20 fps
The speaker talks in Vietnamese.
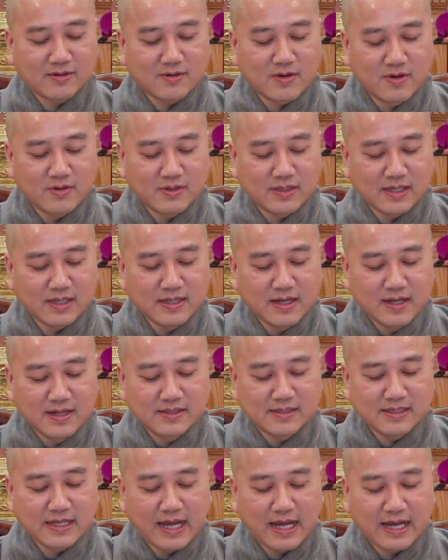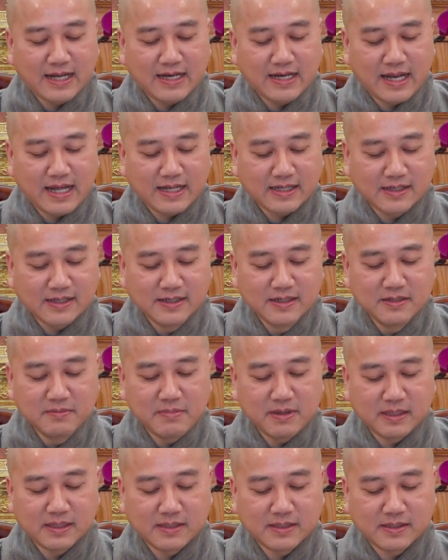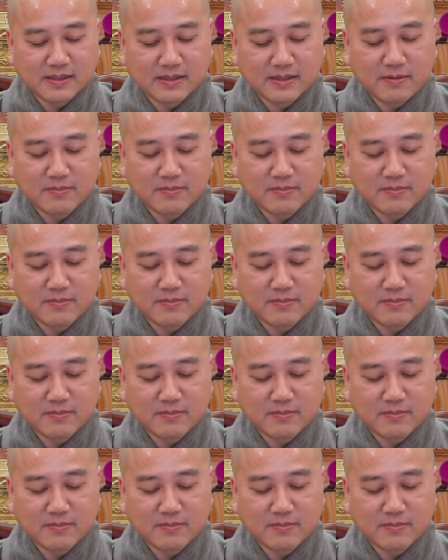Con chỉ đơn giản là thứ mình